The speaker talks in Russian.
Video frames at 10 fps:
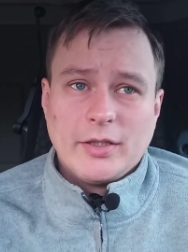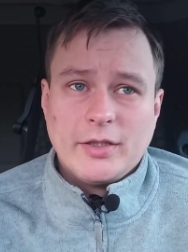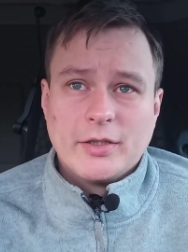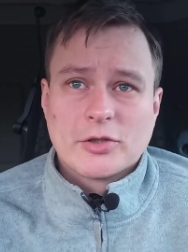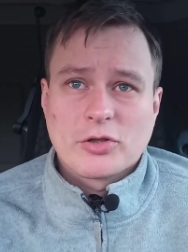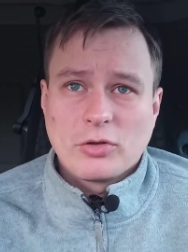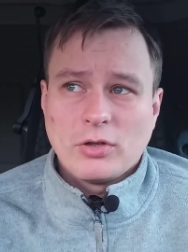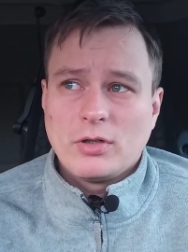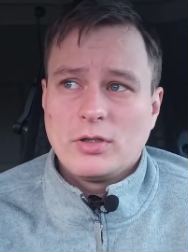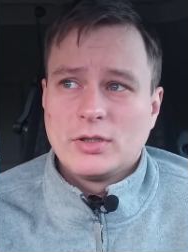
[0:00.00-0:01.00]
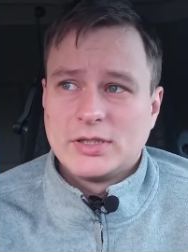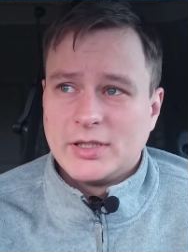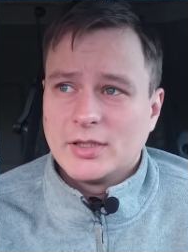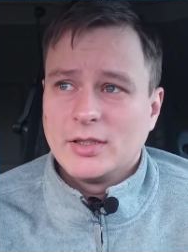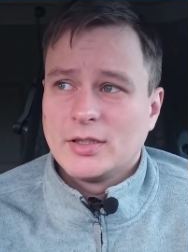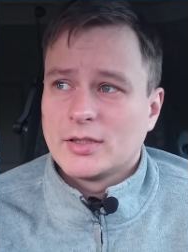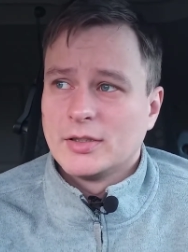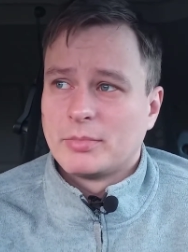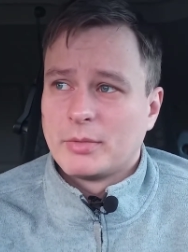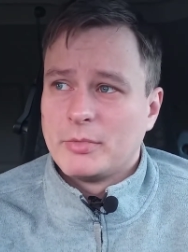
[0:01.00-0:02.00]
И что сделает,
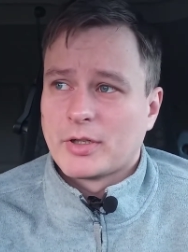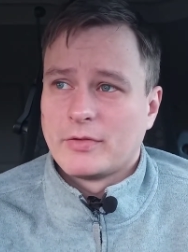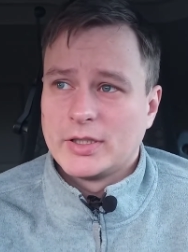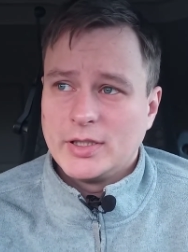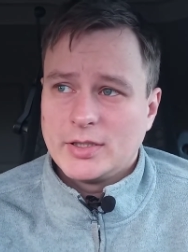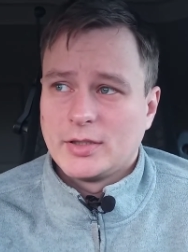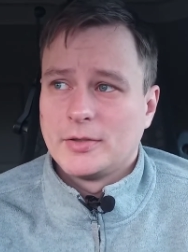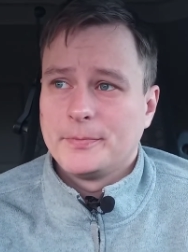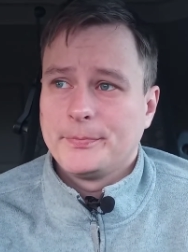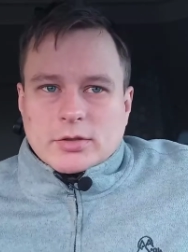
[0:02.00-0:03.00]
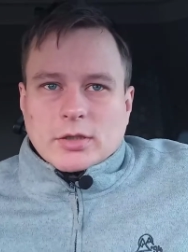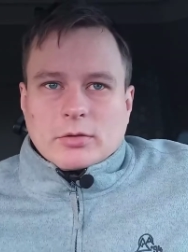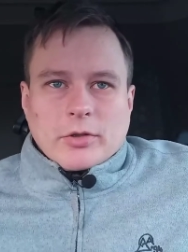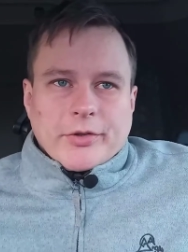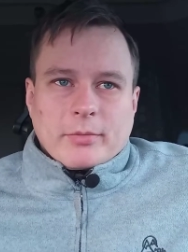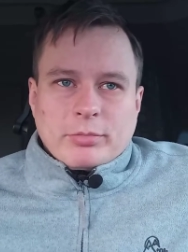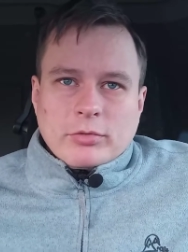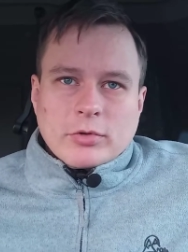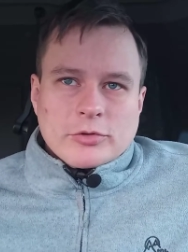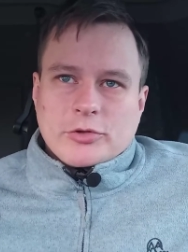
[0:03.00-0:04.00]
например, водитель, э, который
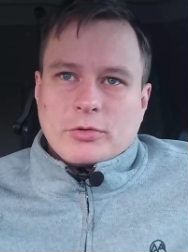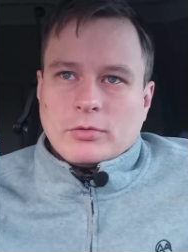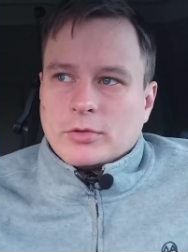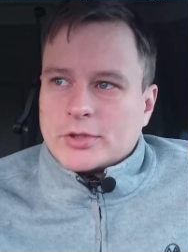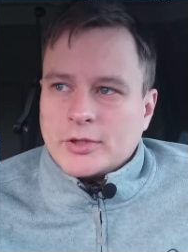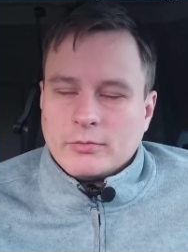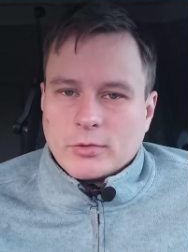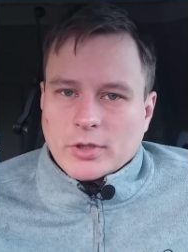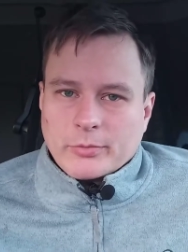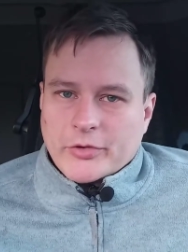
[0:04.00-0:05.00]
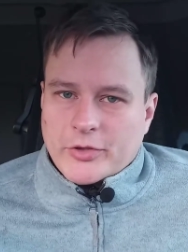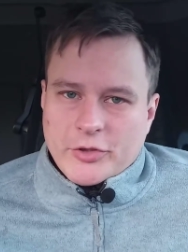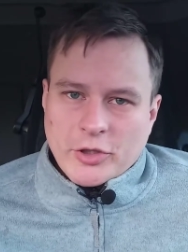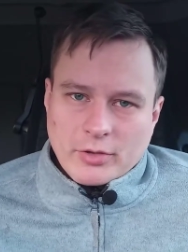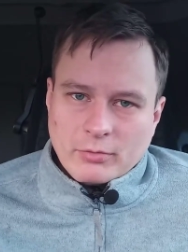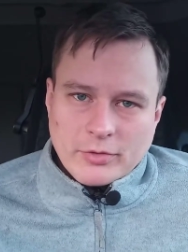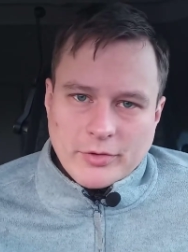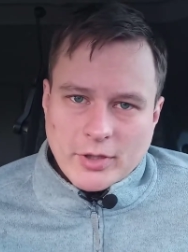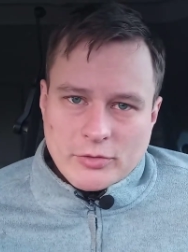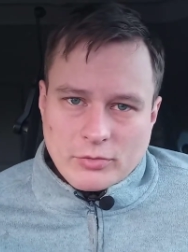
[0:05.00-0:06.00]
запуган, что с него там считывают
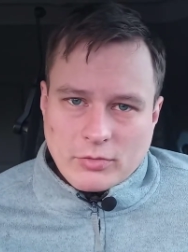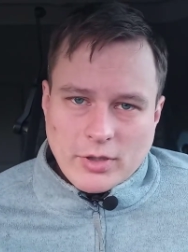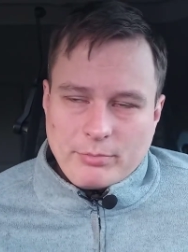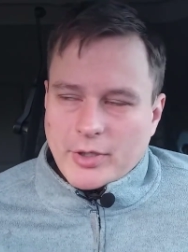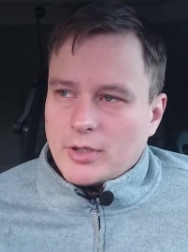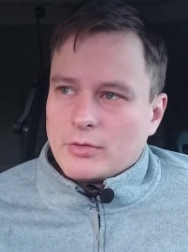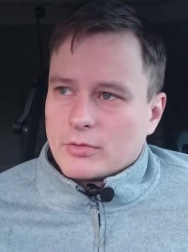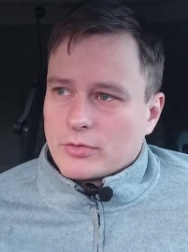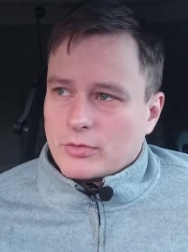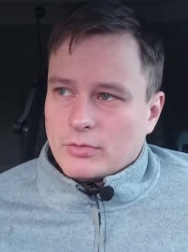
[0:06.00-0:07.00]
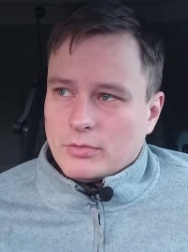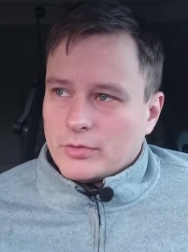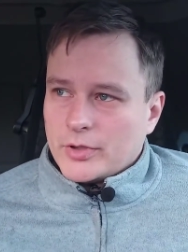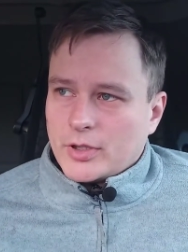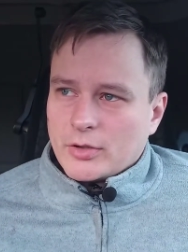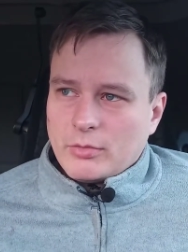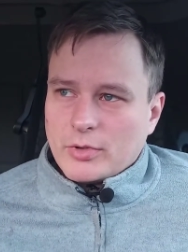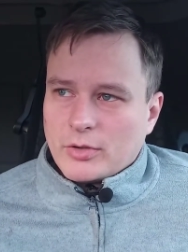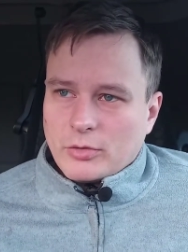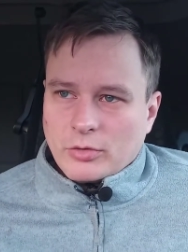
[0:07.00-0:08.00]
каждую копейку, что он
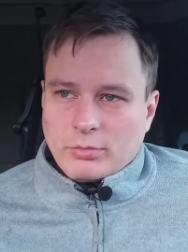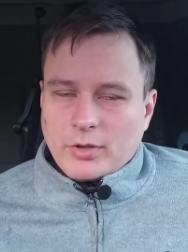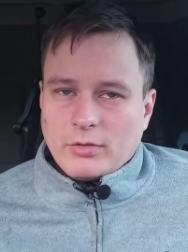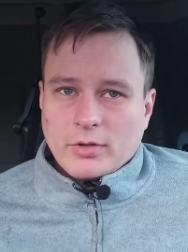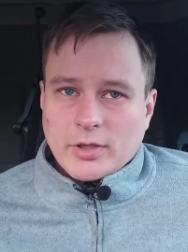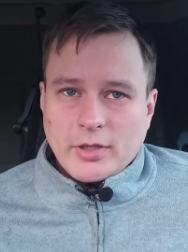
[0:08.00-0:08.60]
экономит топливо